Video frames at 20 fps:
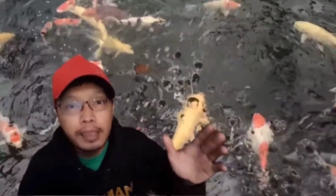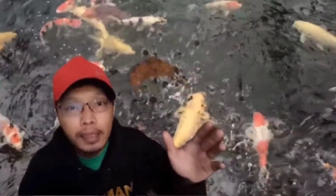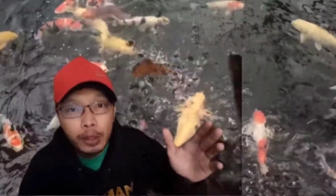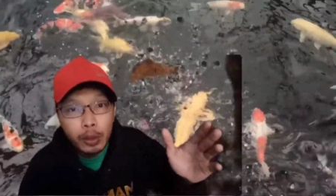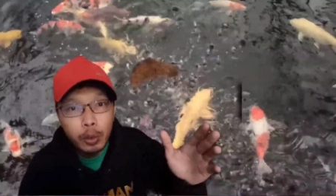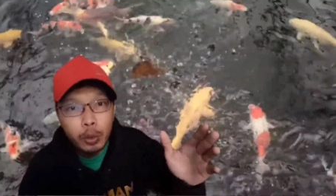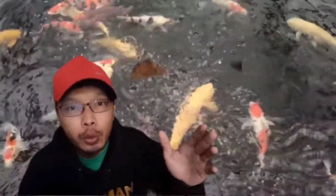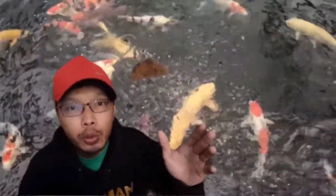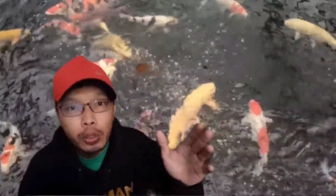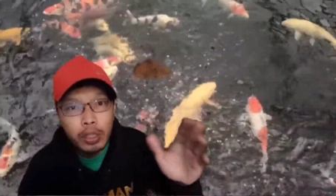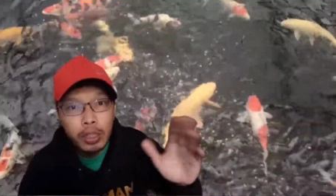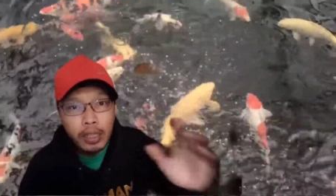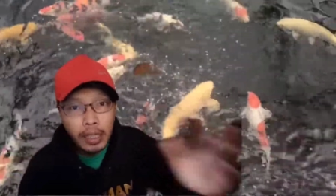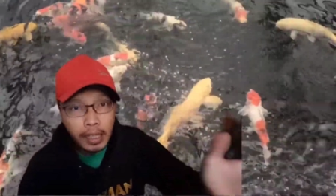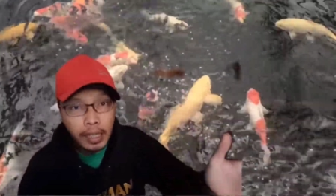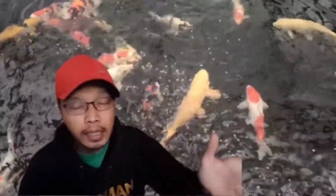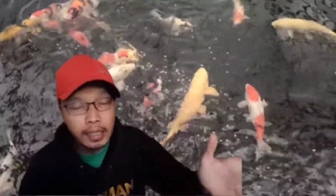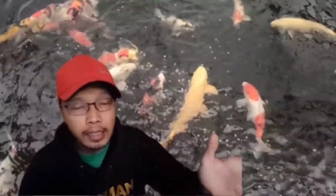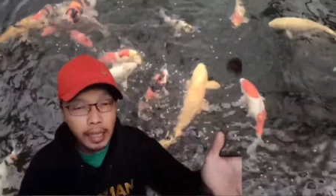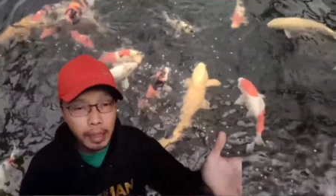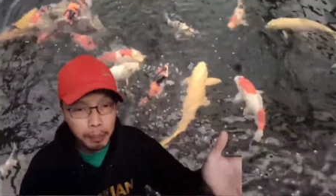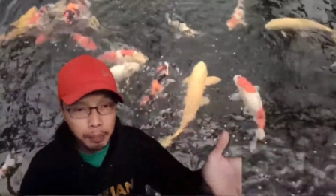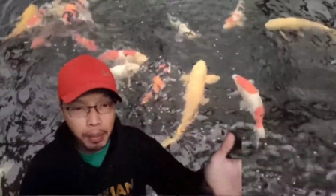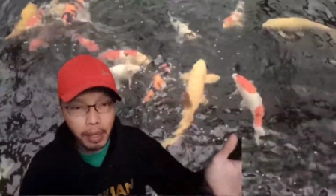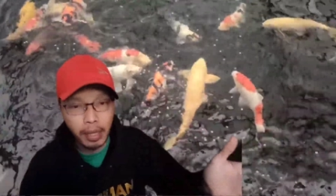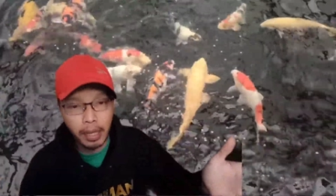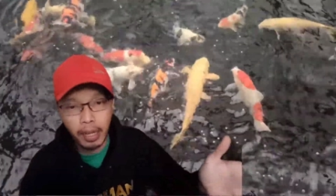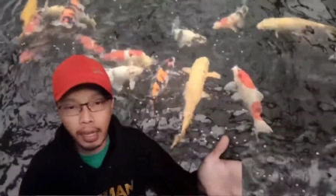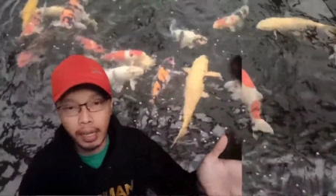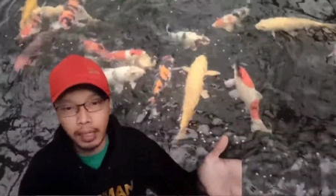itu kita
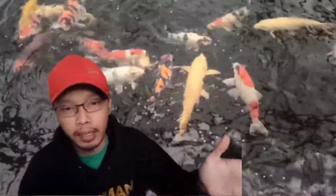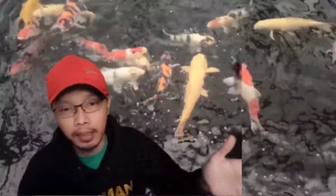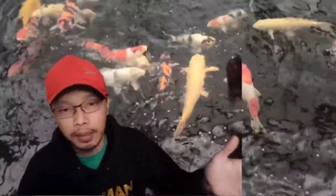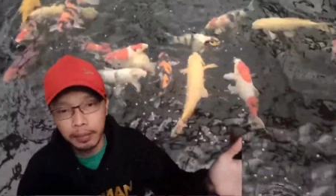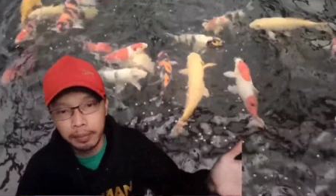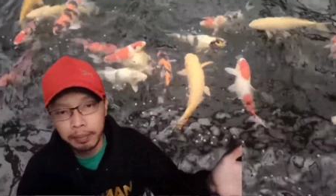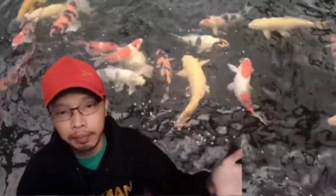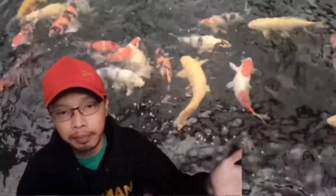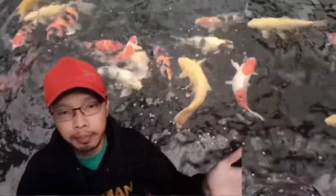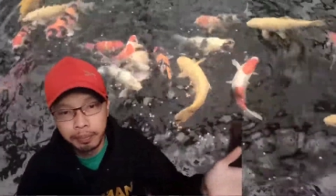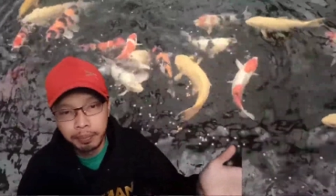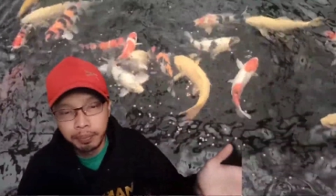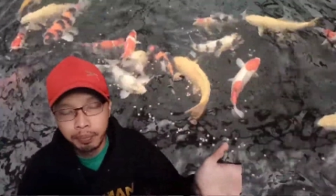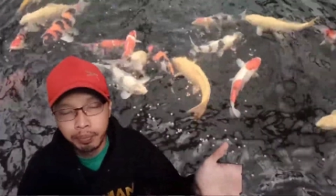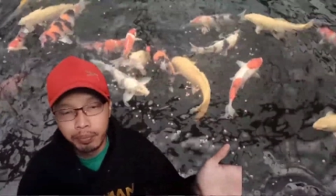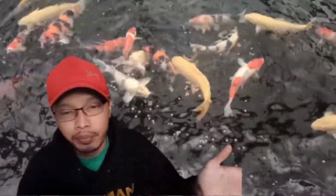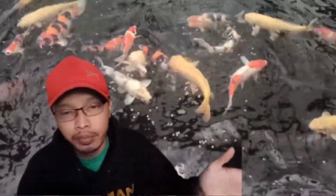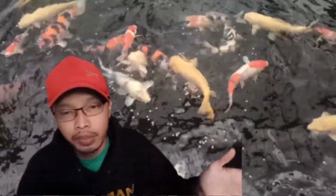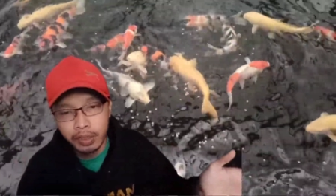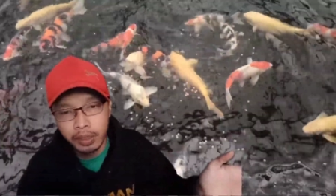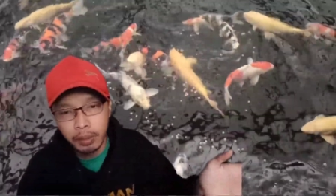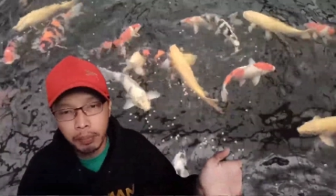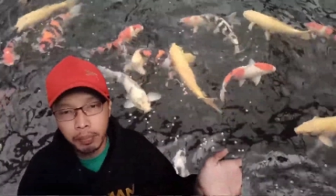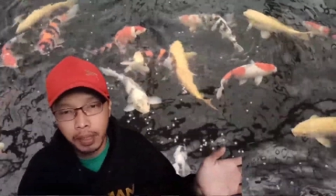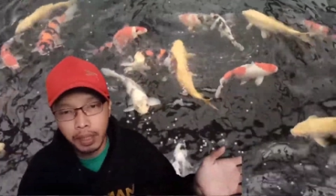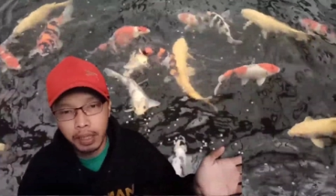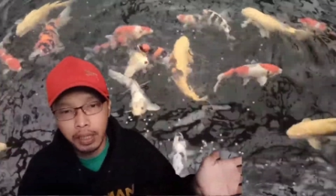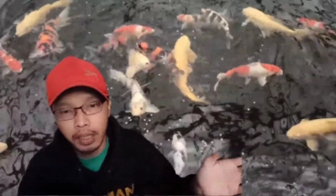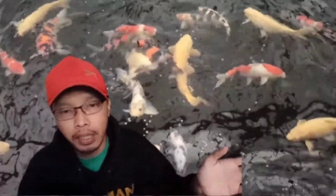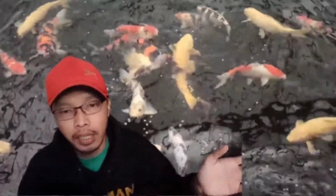tambahkan
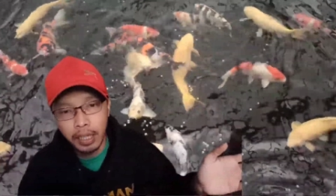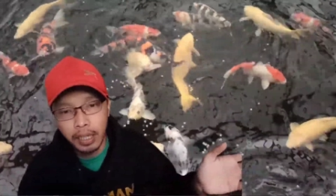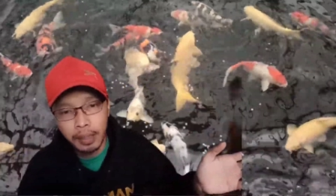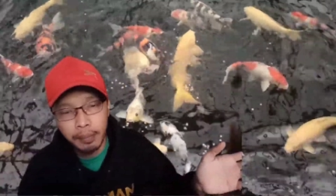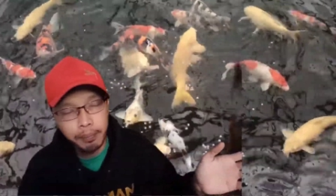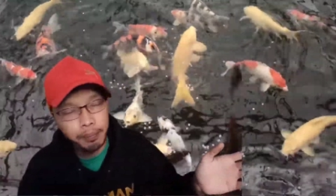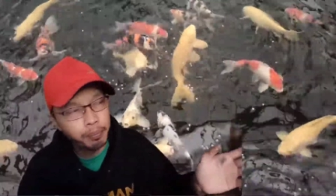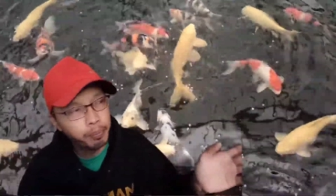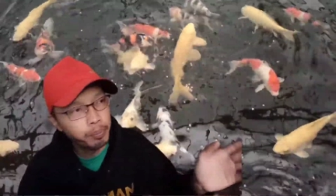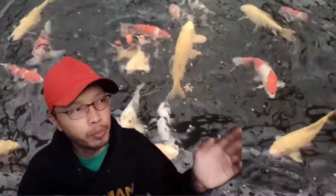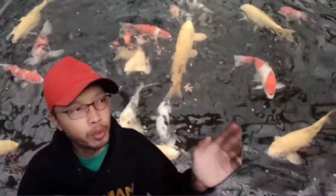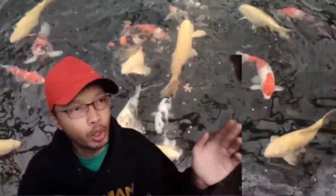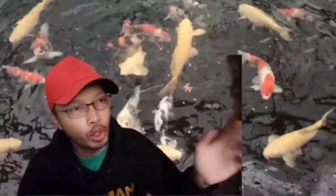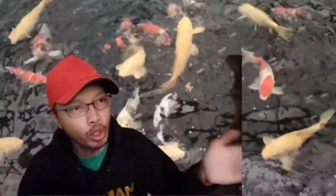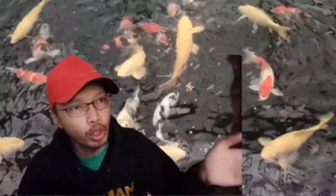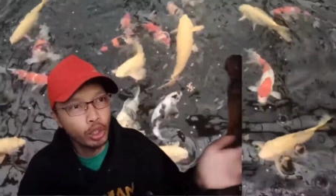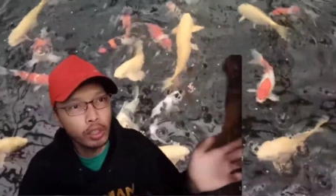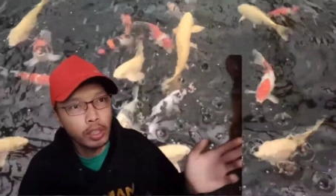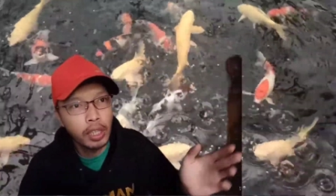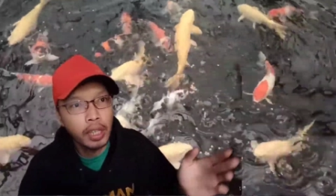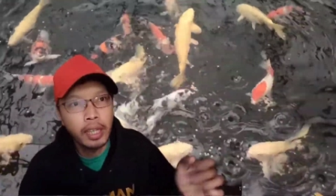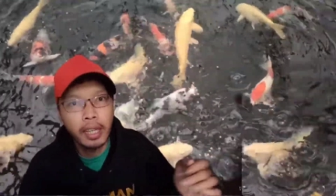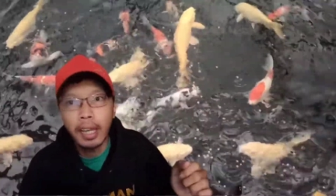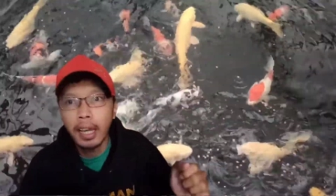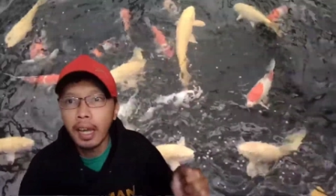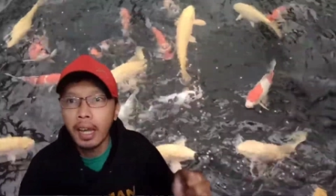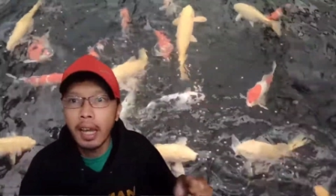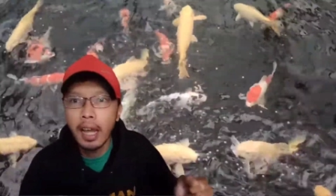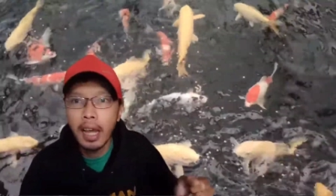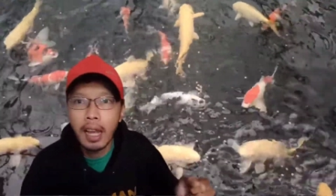seperti ya contohnya
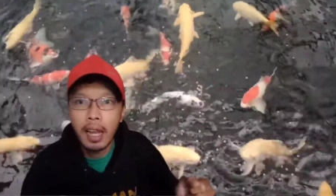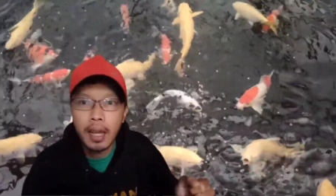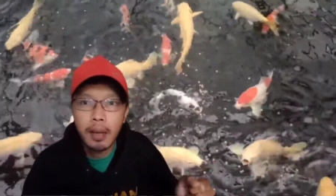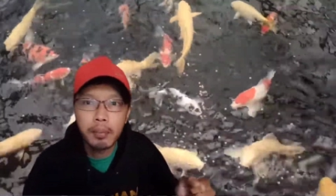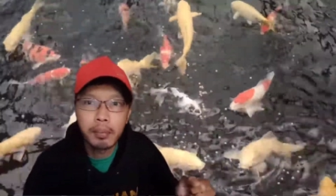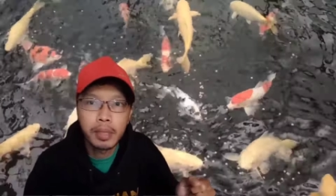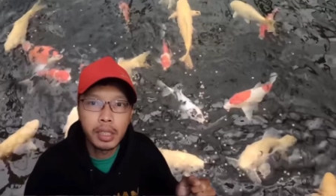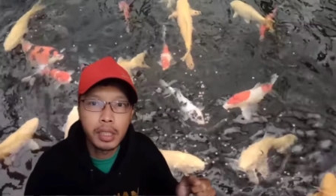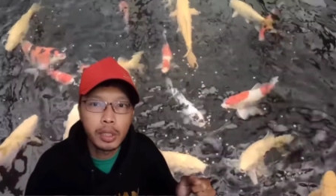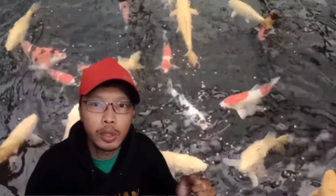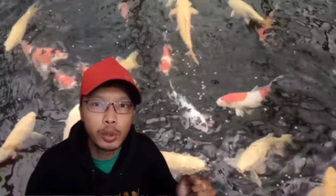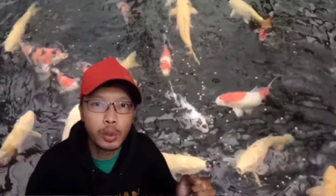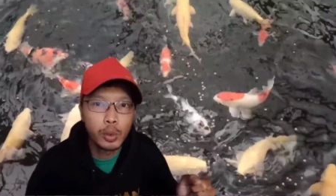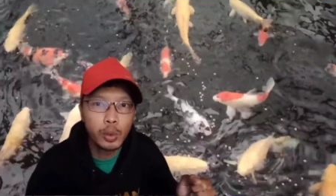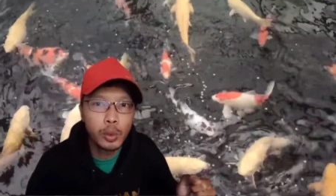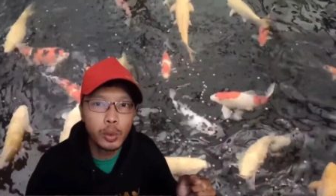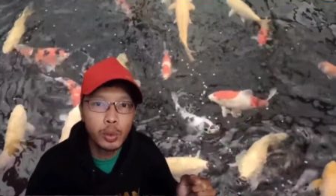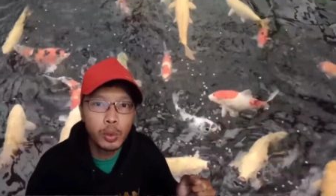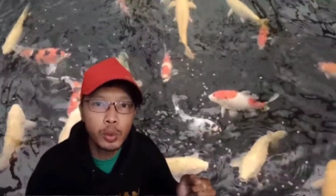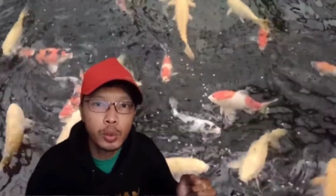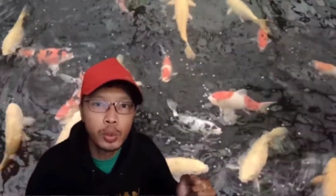yang alami itu